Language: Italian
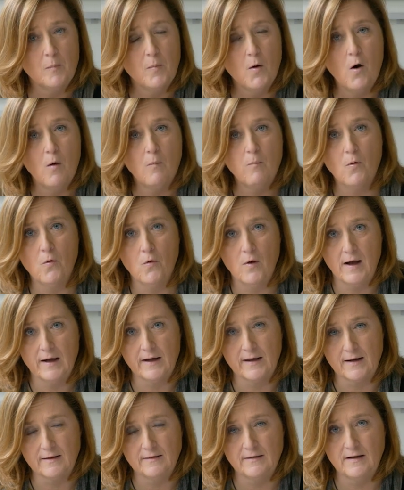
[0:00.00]
Bobo a
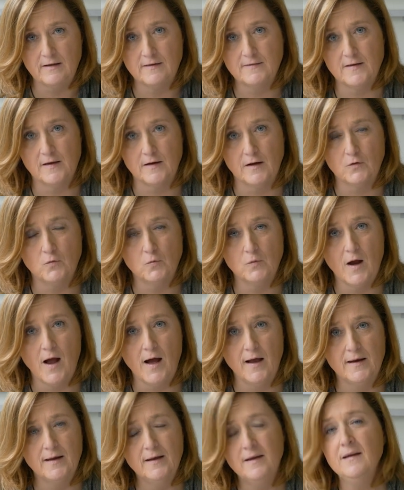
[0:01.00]
grandezza
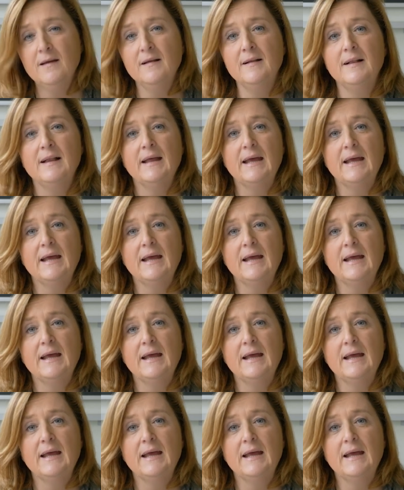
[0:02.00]
naturale